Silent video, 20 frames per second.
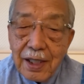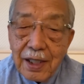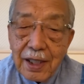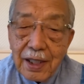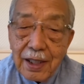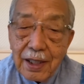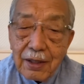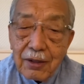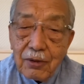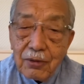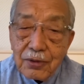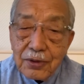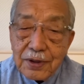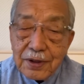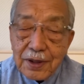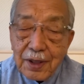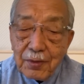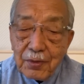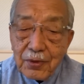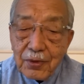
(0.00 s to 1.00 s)
えこういっ
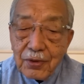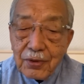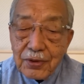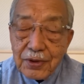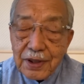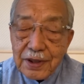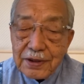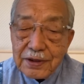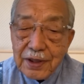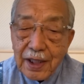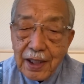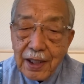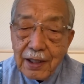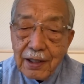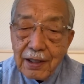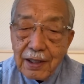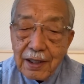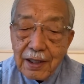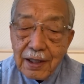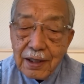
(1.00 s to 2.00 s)
たものをですね、
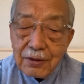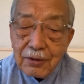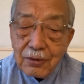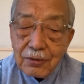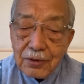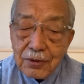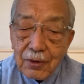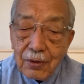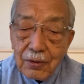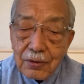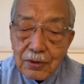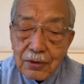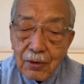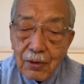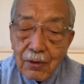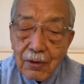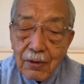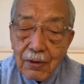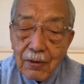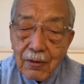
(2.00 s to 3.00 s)
えどんどん
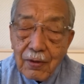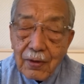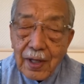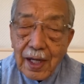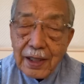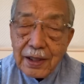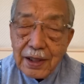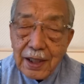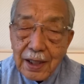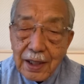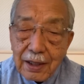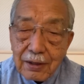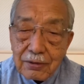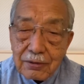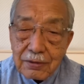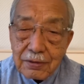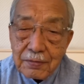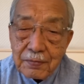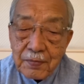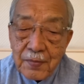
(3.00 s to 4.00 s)
と買い上げ
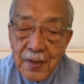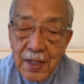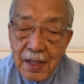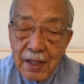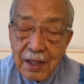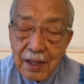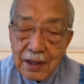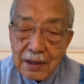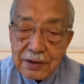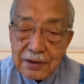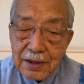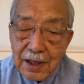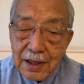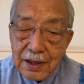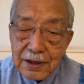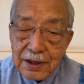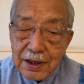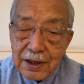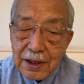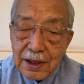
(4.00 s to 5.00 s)
る。えすな
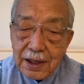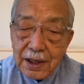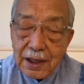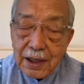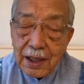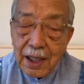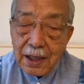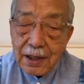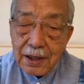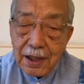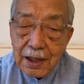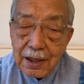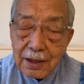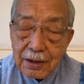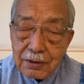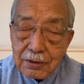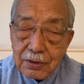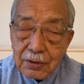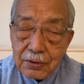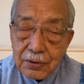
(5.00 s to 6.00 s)
わち、買い上
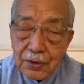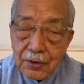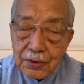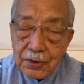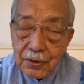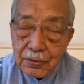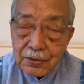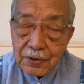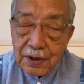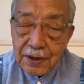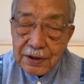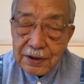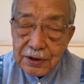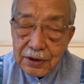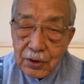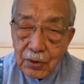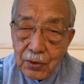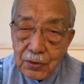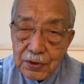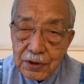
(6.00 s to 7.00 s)
げることによって
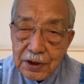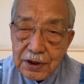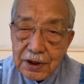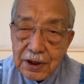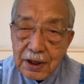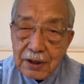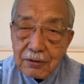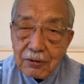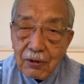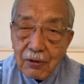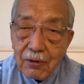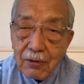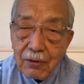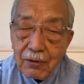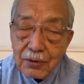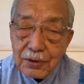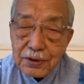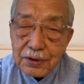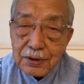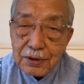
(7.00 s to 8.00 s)
市場に資金を
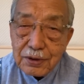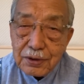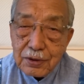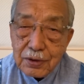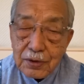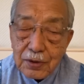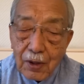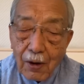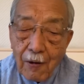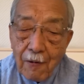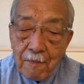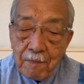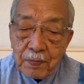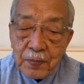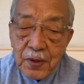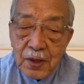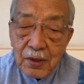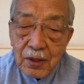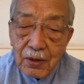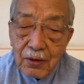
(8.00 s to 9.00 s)
放出すると。
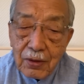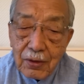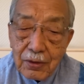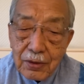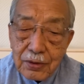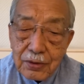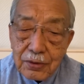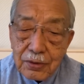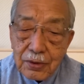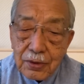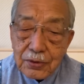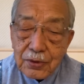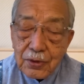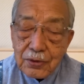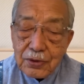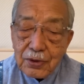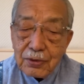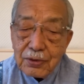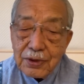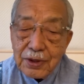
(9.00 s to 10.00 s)
いうこ
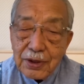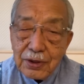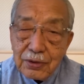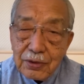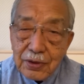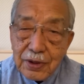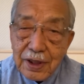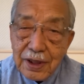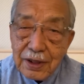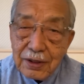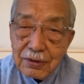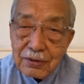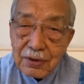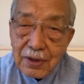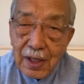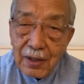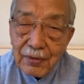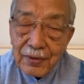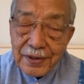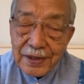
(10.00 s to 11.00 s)
とを俗に言う金融
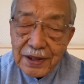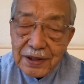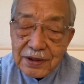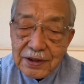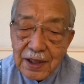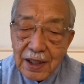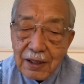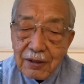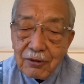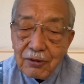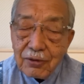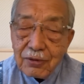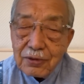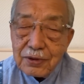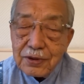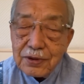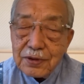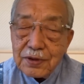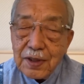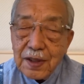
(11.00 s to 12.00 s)
緩和ですね。これ
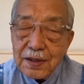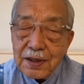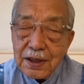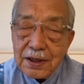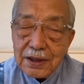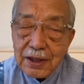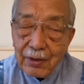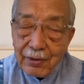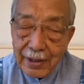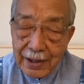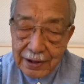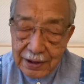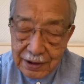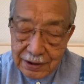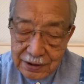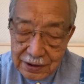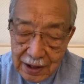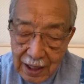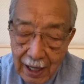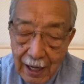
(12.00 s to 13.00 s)
を続けてきたわけ
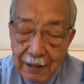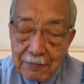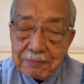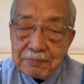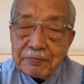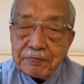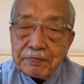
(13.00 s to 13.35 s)
ですが、